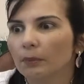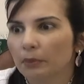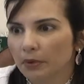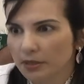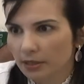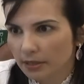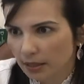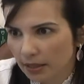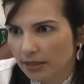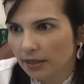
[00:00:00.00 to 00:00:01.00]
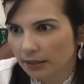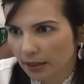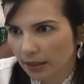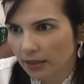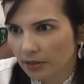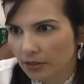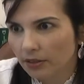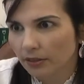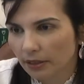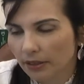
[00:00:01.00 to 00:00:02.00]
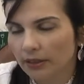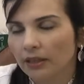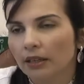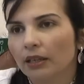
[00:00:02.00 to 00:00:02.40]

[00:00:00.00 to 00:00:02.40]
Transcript: após as 3 da tarde, né?